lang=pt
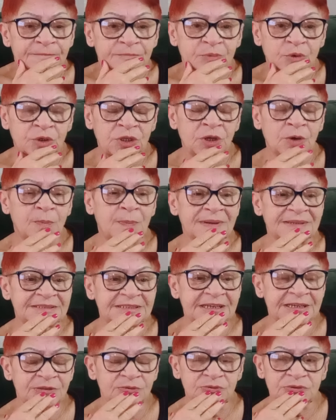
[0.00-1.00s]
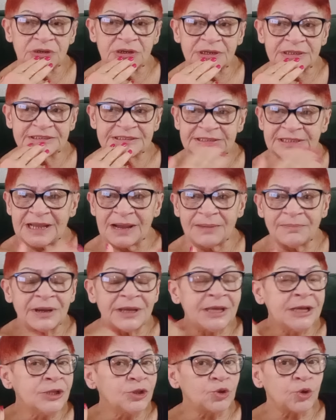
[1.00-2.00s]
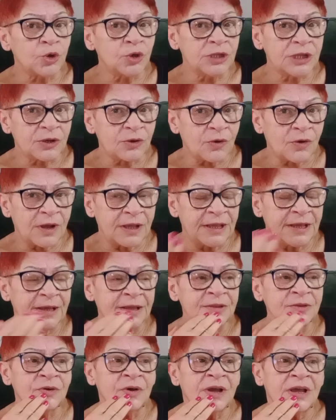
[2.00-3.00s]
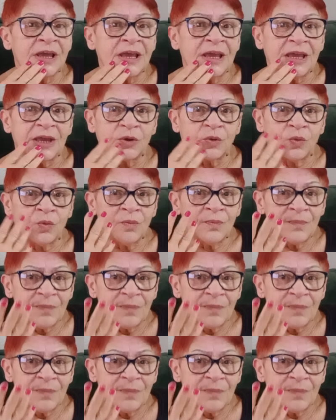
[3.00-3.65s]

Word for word: porque eu passei assim a manhã toda correndo com o